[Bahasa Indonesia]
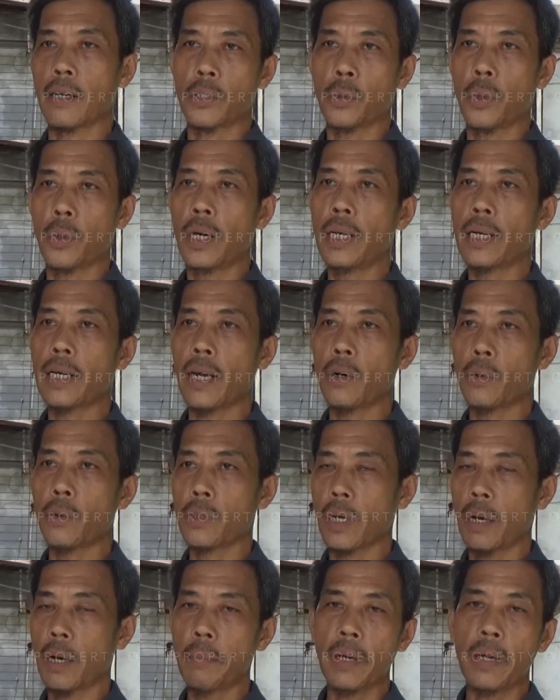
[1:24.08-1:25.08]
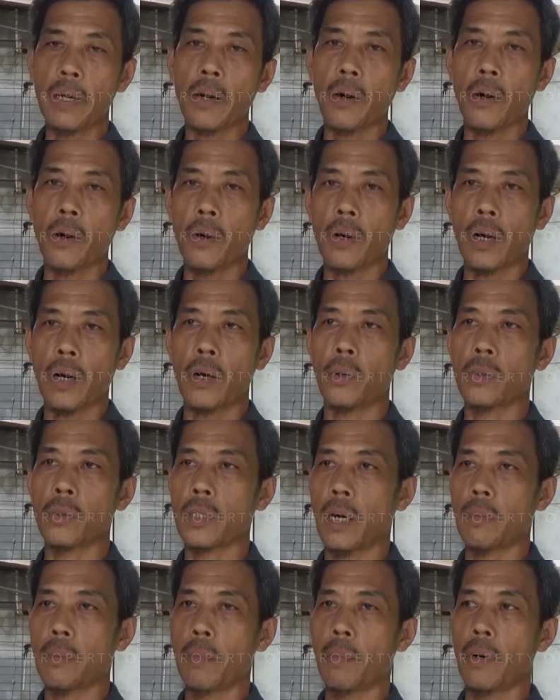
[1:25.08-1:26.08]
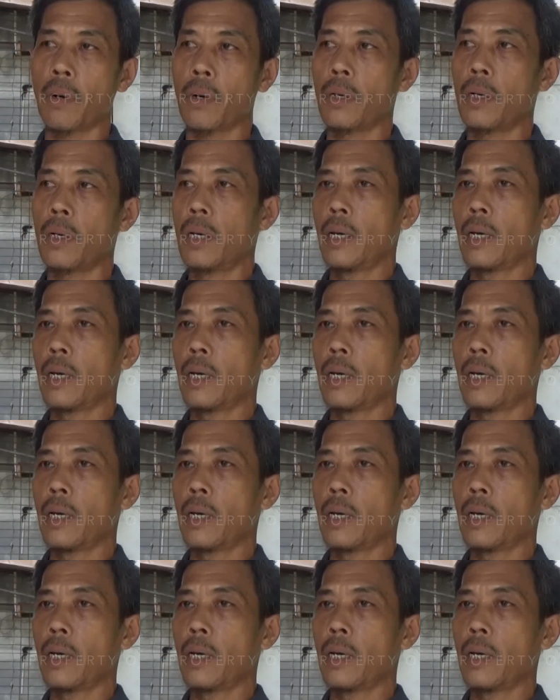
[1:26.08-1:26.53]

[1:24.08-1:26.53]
Terkecuali kalau usaha mikro, kalau usaha memang